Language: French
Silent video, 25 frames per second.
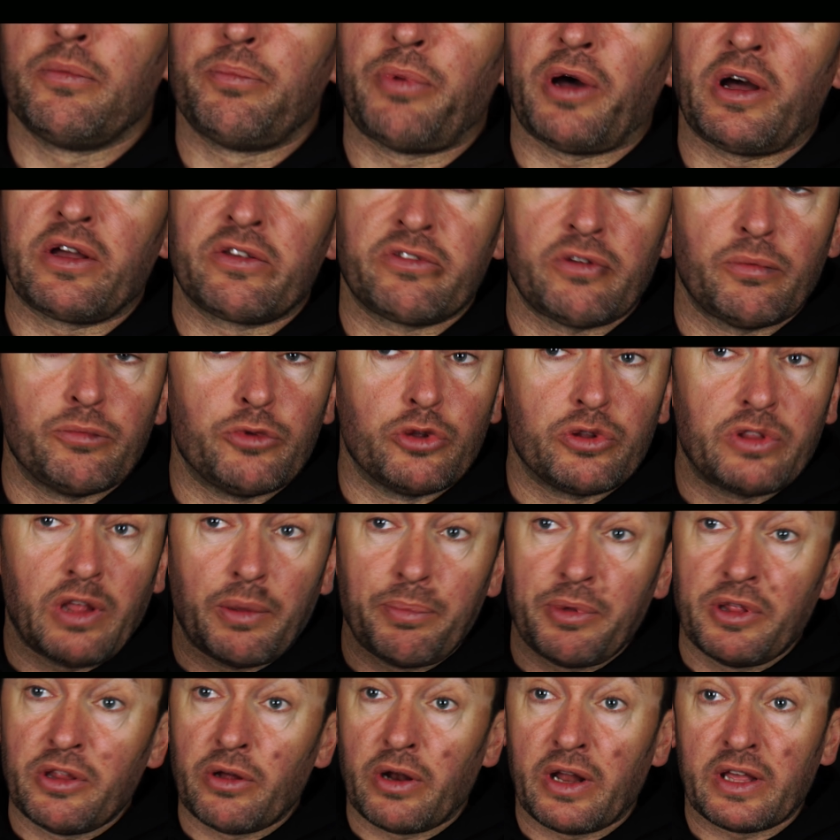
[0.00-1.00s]
par exemple, de
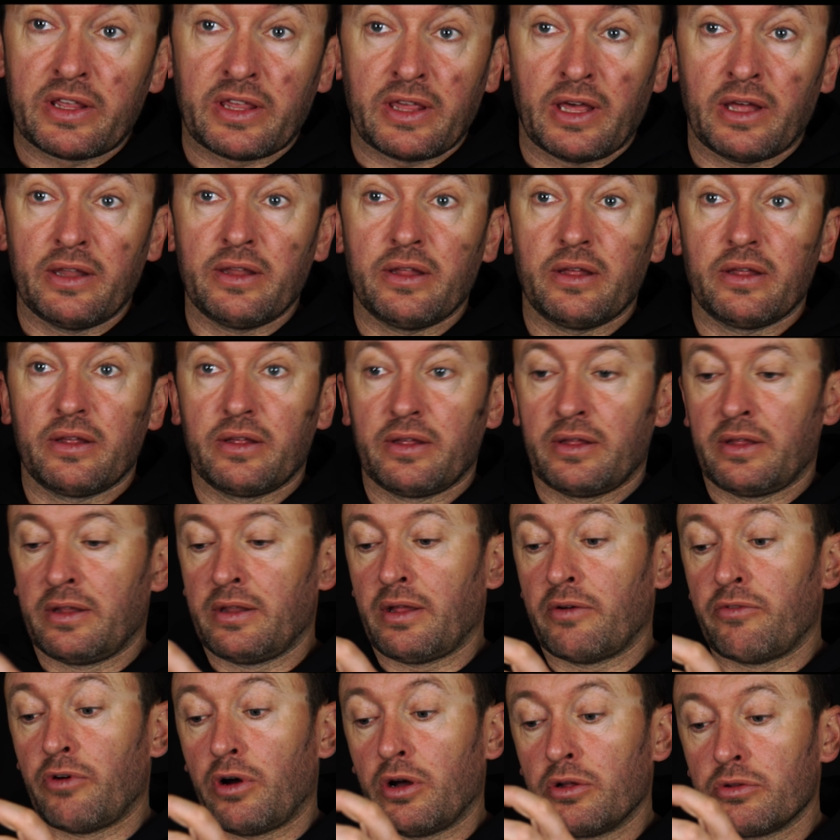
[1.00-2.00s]
taper dans la canne et
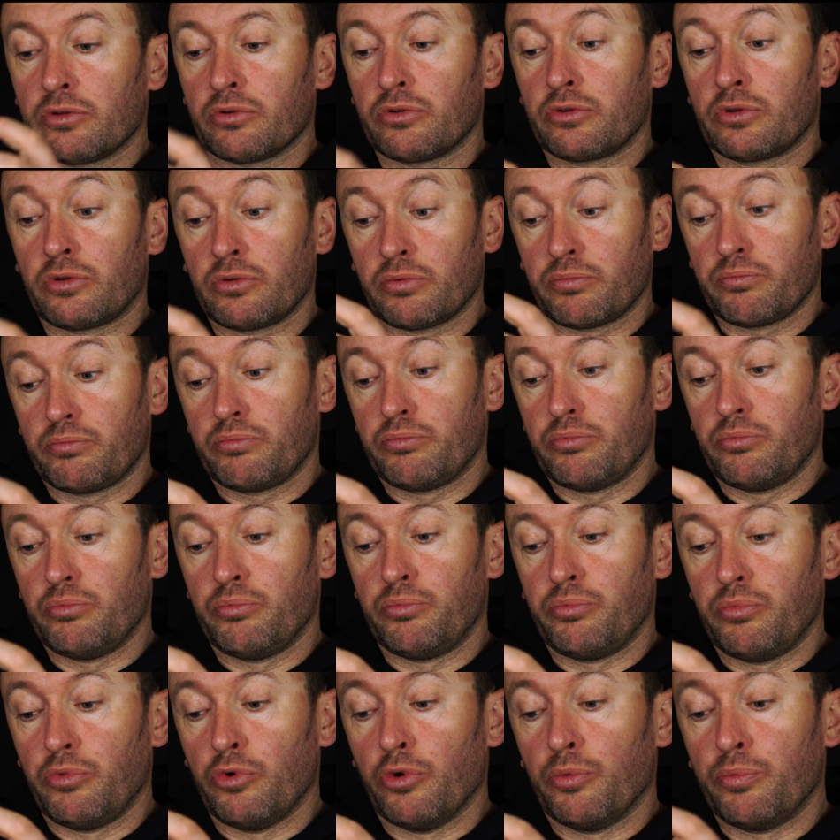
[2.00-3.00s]
d'avoir un truc
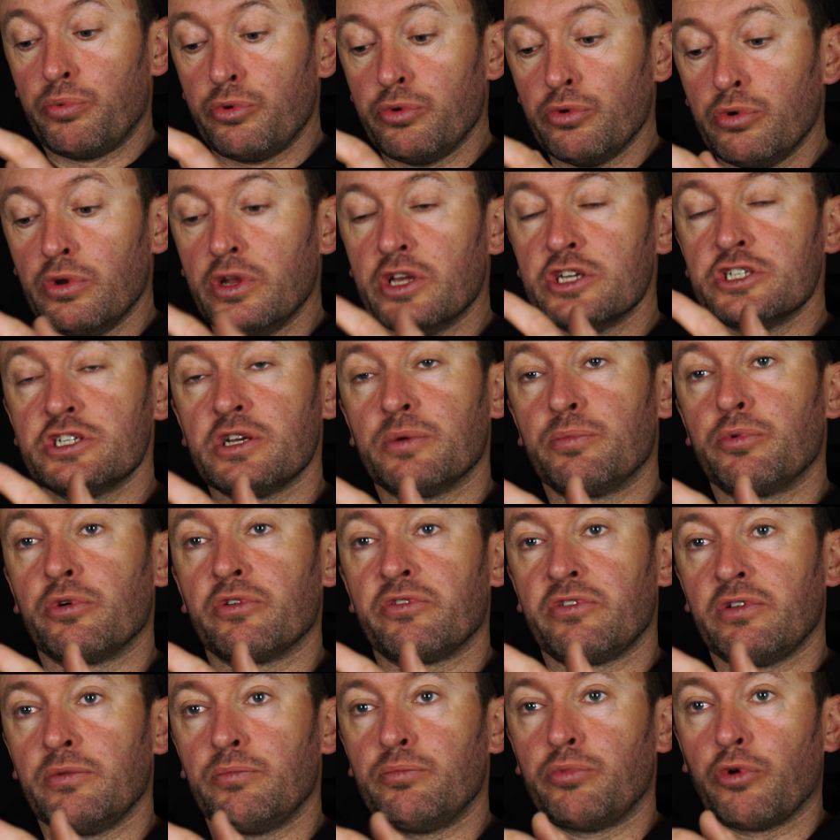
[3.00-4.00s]
le plus léger
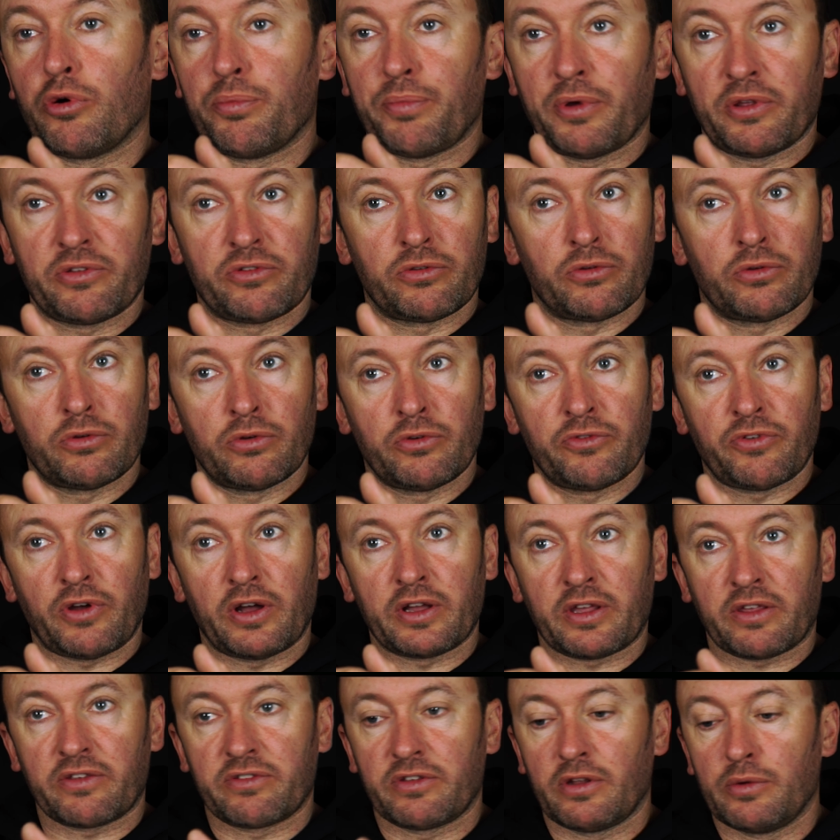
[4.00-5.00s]
possible pour ne pas se
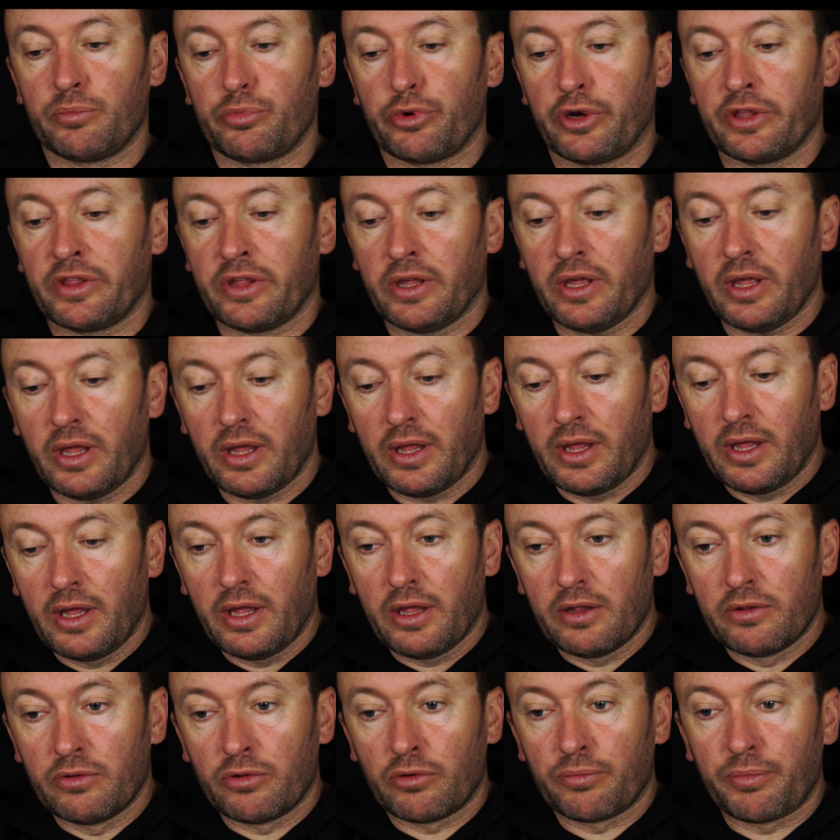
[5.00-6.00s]
fracasser le poignet.
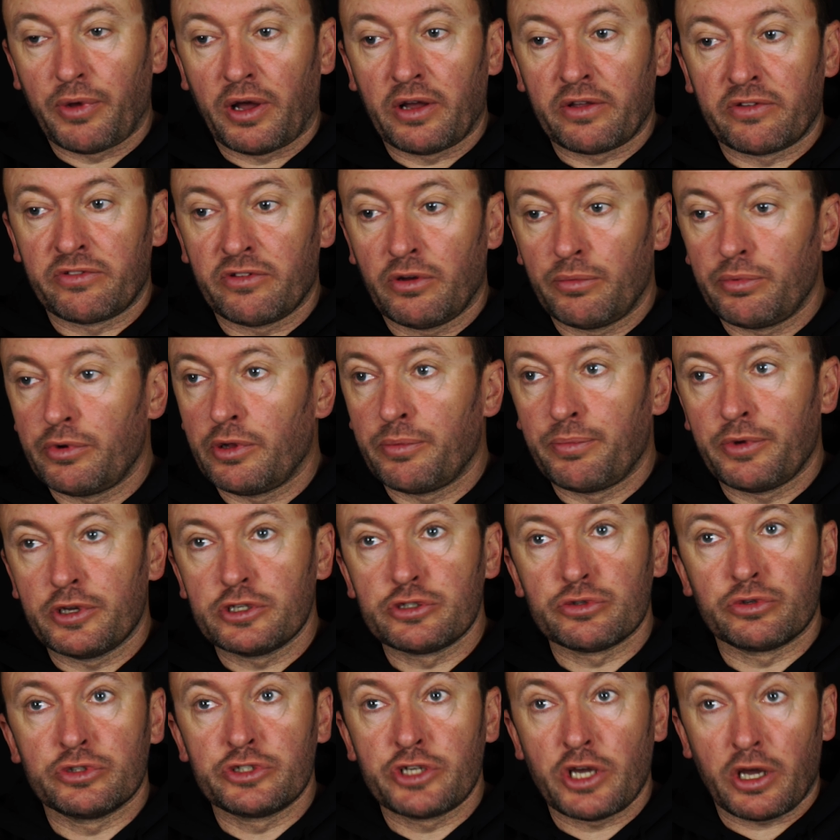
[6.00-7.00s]
Donc par exemple, les
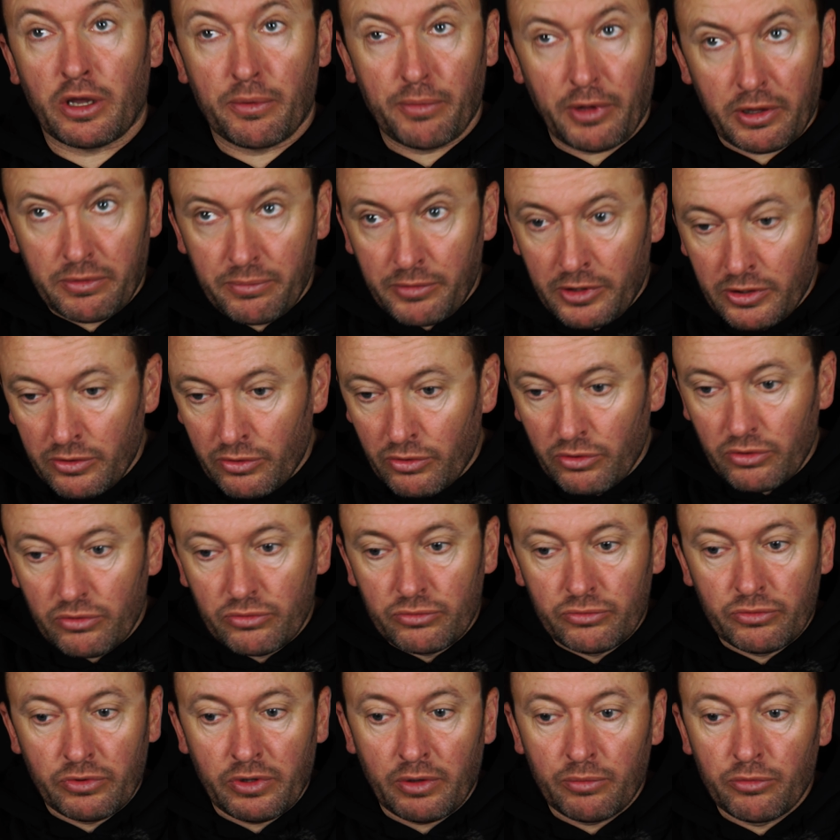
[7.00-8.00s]
pêches au jerkbait minot,
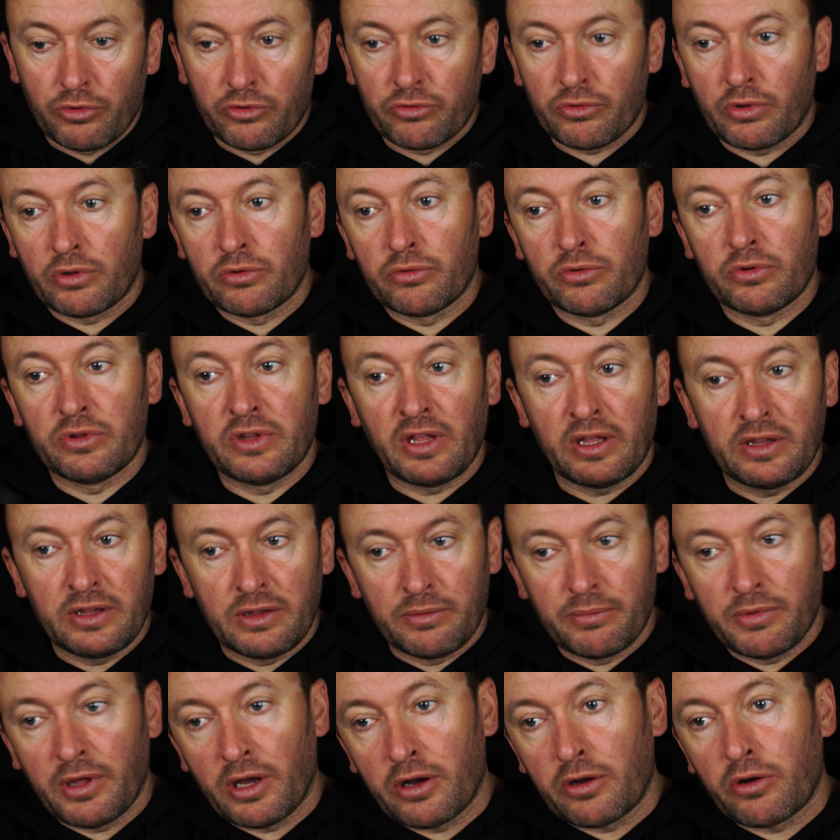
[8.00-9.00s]
où on a besoin
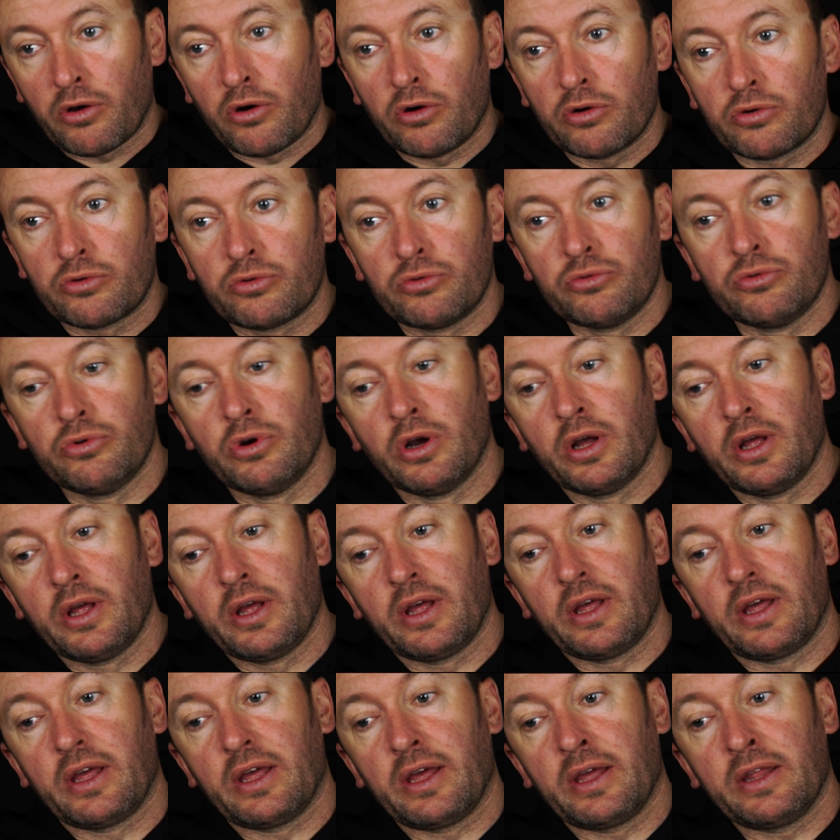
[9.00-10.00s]
d'animer un grand coup
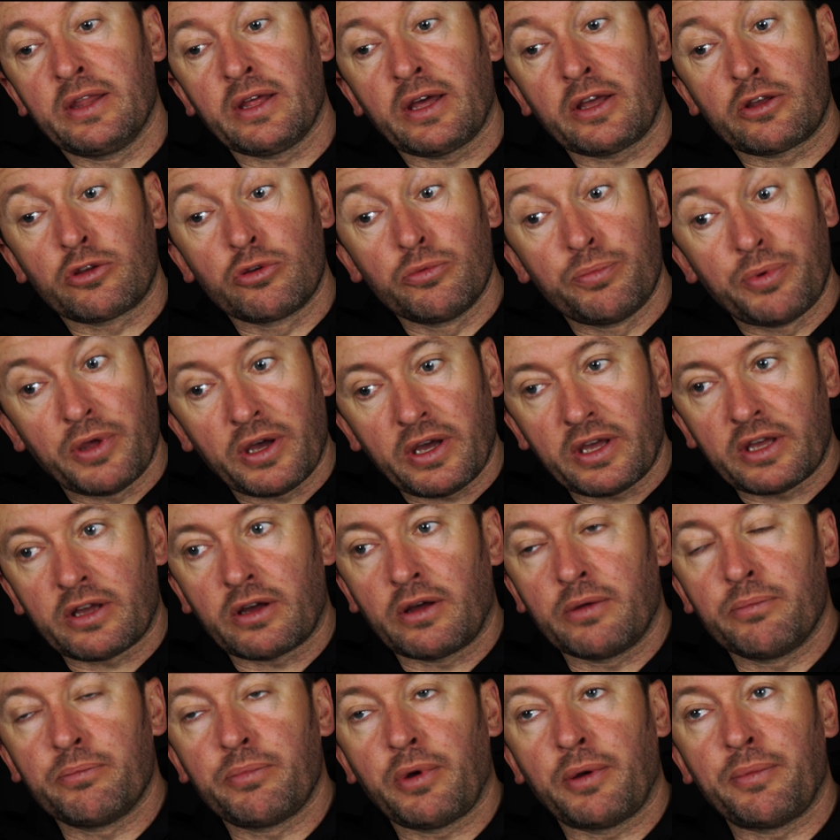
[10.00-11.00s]
et de récupérer
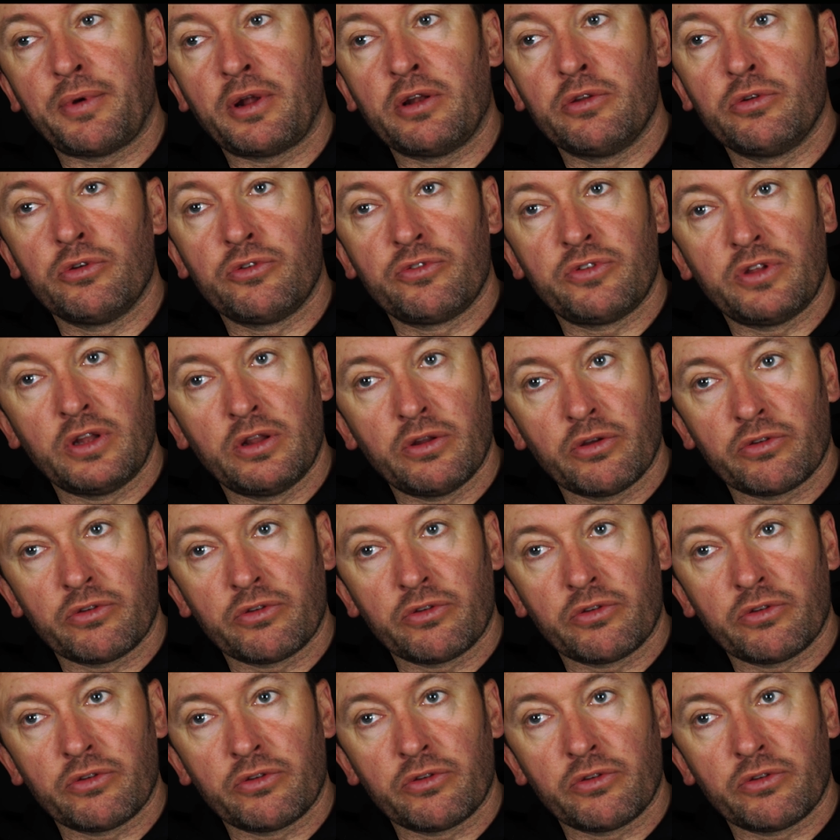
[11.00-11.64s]
quand même pas mal de fils